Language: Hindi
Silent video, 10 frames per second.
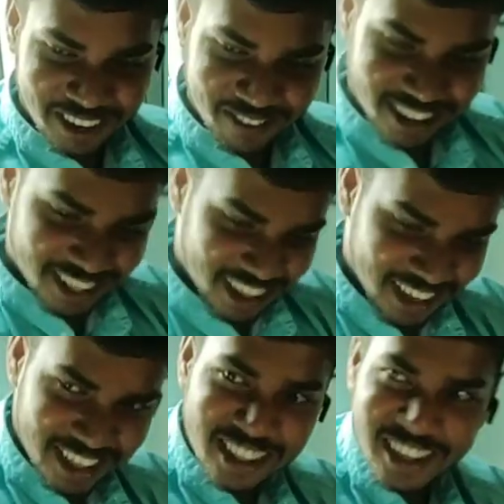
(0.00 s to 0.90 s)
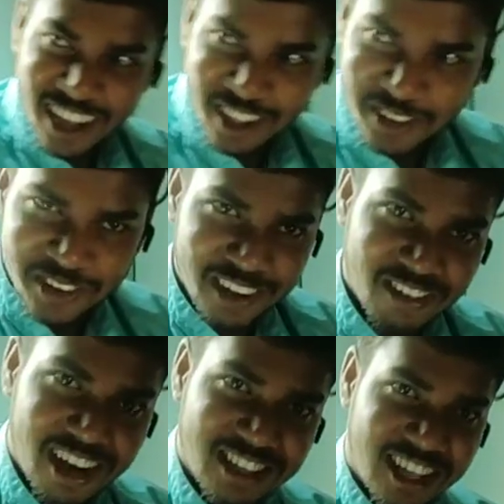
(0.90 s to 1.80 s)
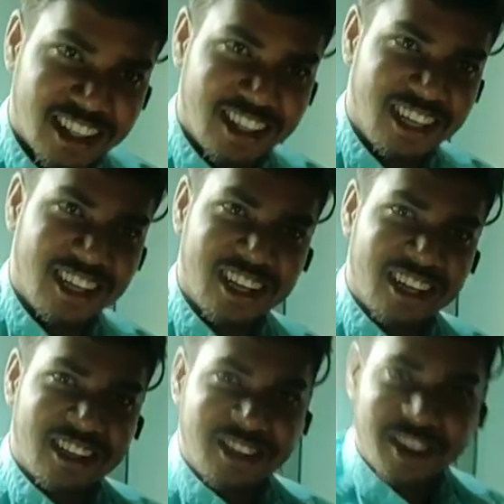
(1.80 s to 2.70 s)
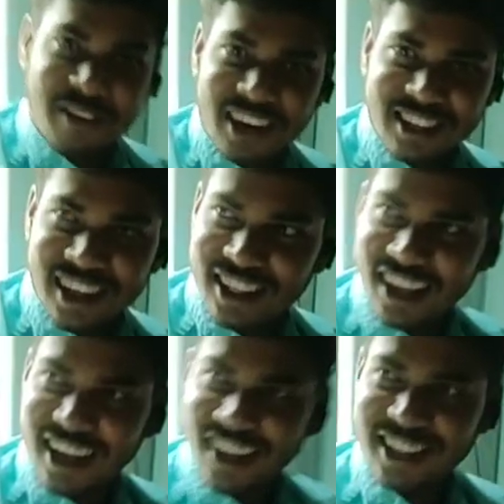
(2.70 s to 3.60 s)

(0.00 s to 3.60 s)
नहीं कांता है इधर दिखा दो हमारा साथी जो हमारे साथ आ